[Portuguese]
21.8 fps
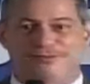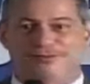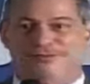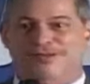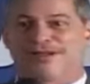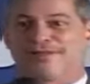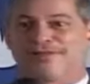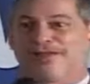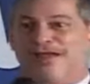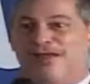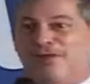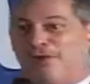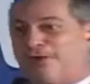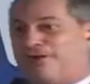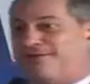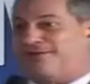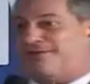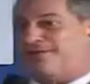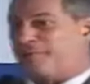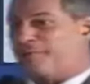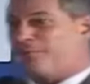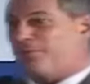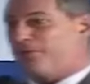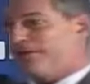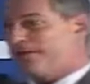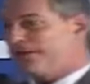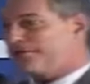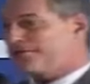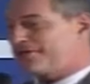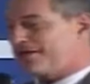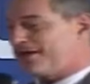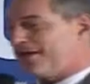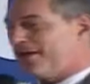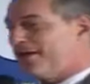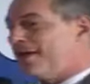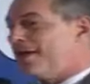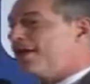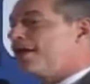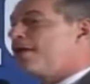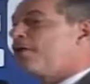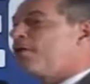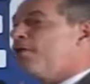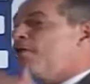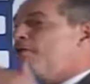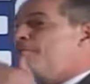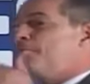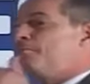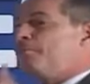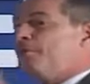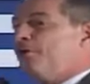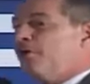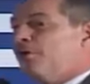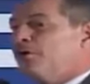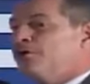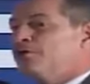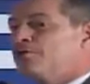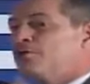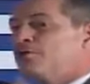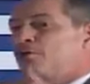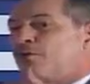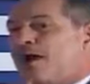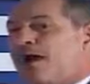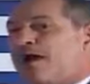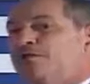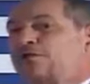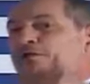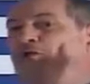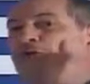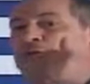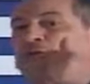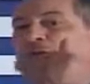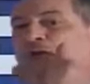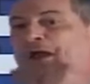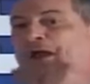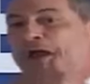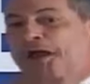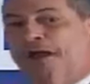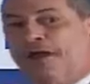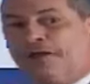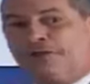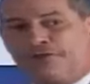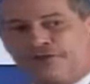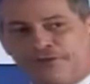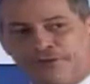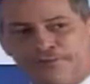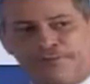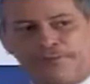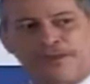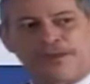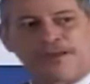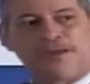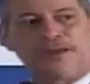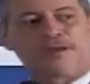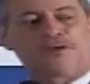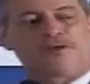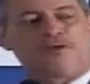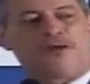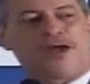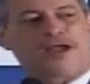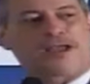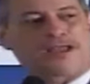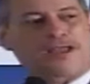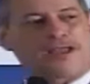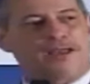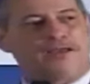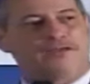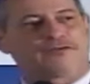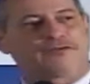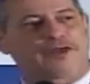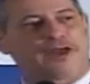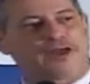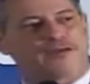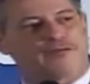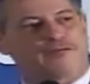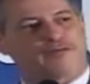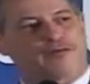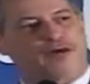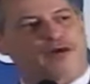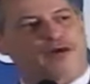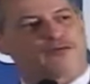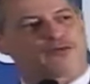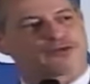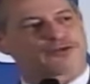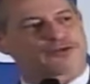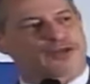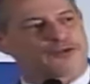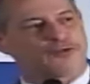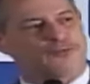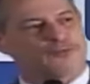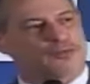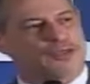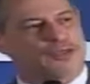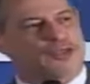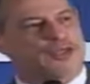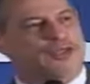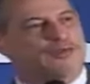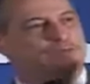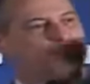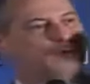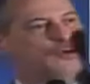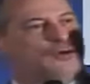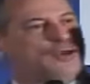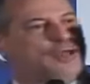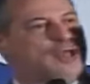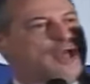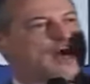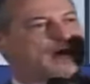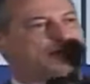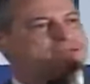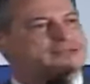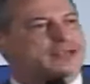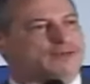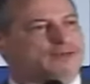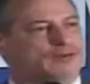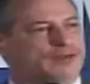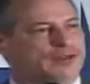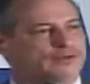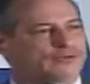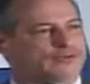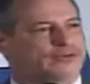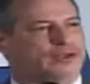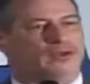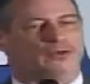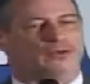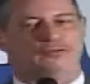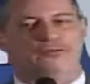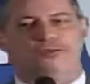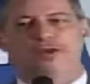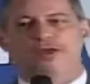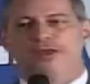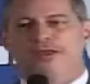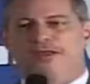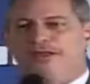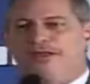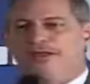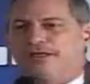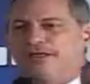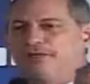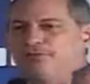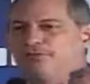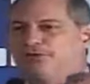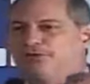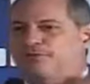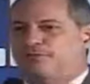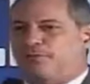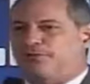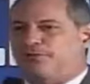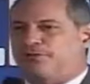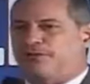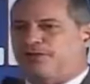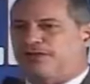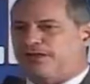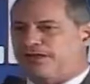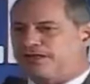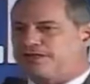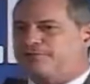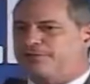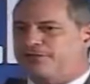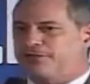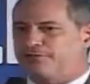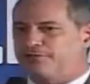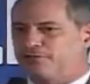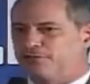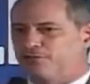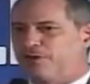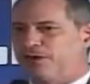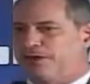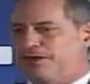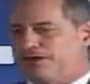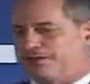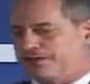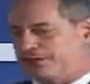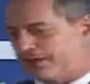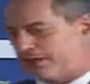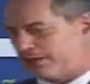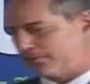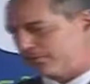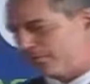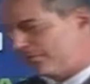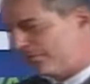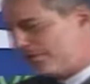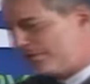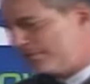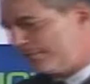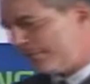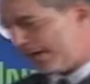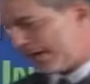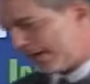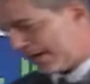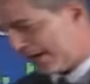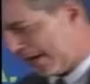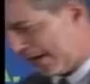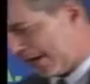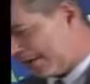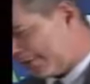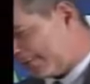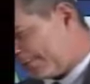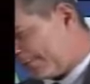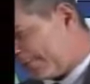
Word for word: escandalosa da política compõe um quadro coerente com aqueles que advogam o Estado mínimo, a desregulação e o espontaneísmo individualista das forças de mercado.